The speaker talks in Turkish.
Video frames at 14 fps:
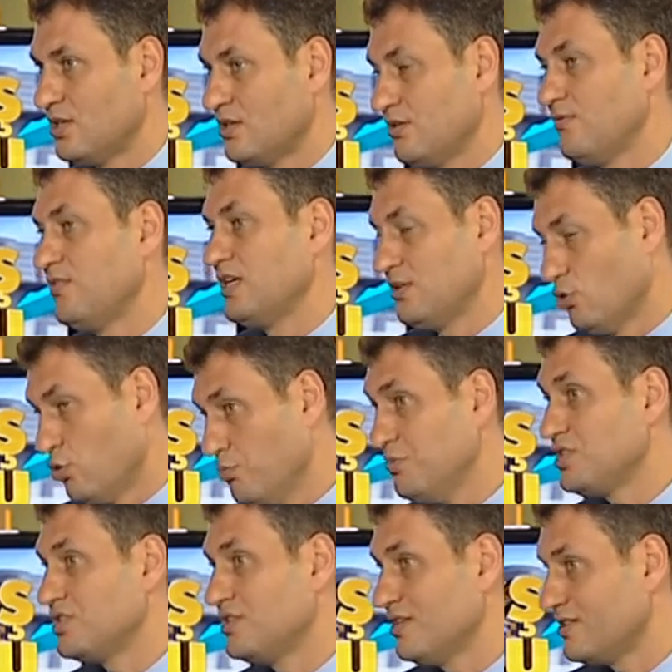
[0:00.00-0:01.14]
ve
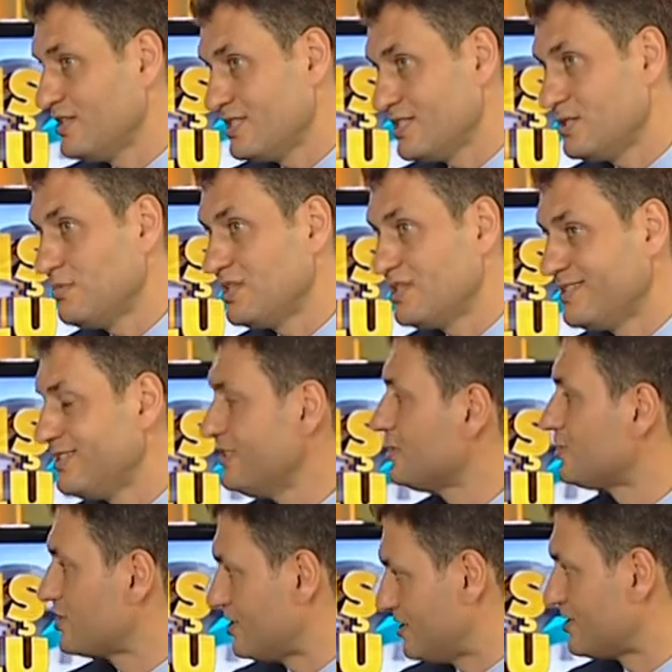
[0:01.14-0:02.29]
15'inde teslim ettiği
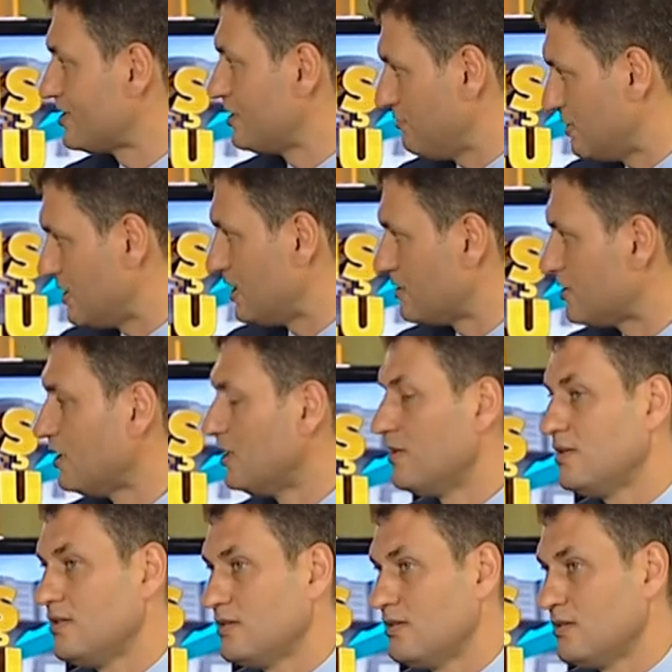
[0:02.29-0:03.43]
için sevilen
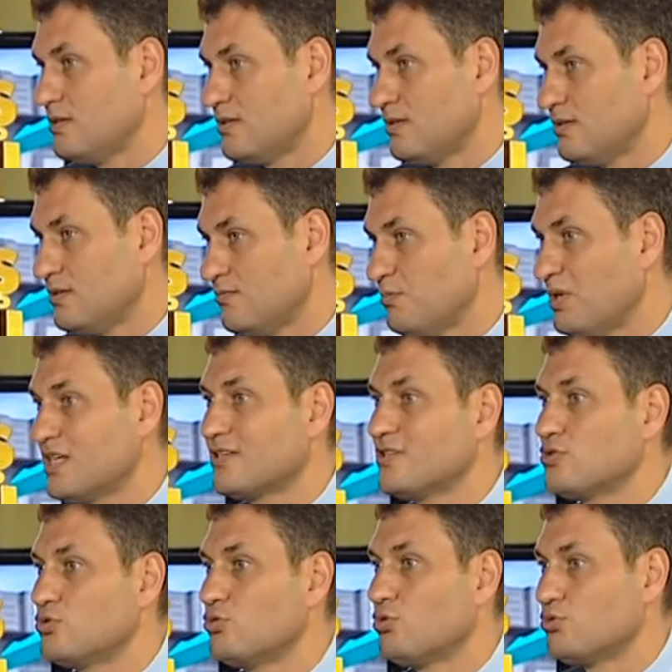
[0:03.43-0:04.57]
e,
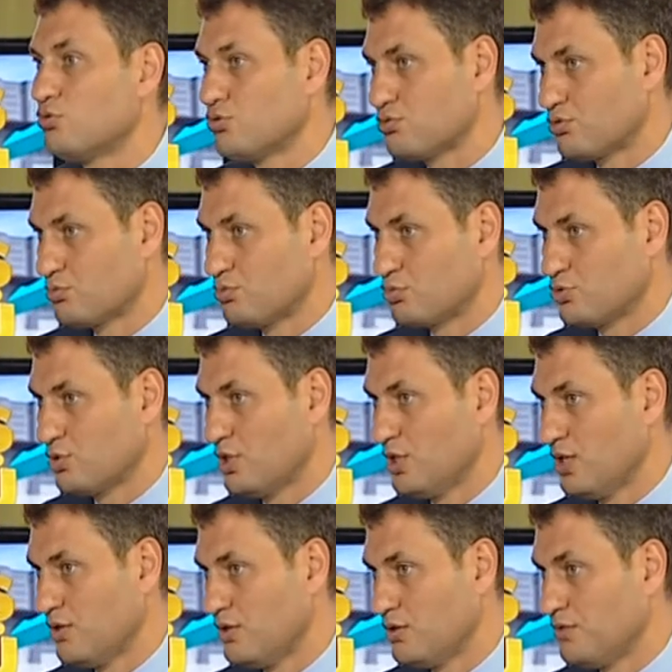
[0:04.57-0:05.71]
markasını ona oturtmuş
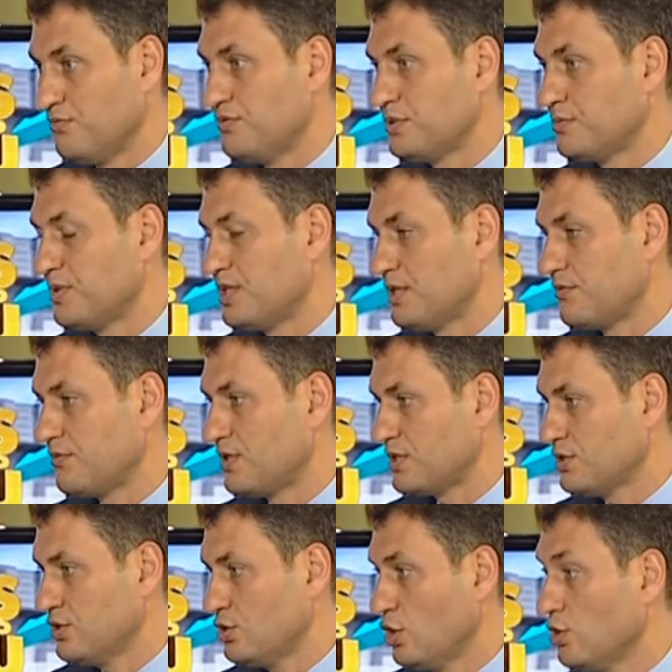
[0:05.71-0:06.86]
e, firmalar
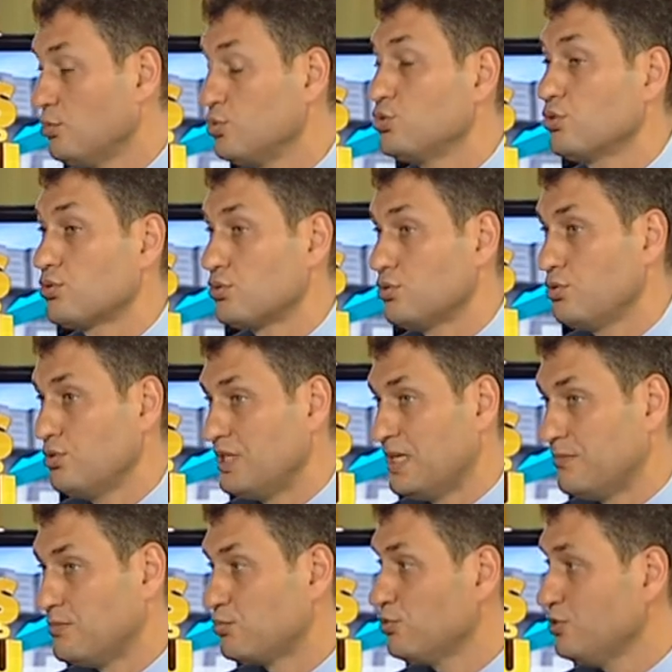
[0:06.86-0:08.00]
vardır. Bu çok
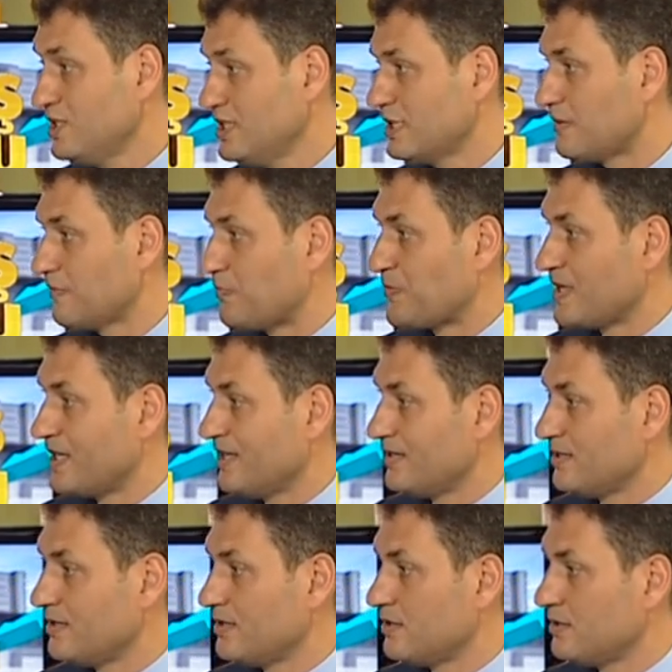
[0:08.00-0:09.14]
önemli. Bu işte
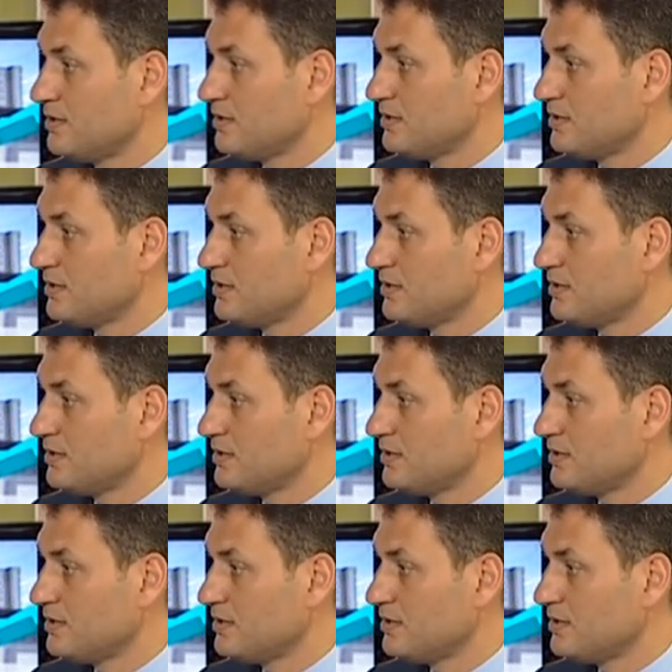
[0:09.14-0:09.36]
e,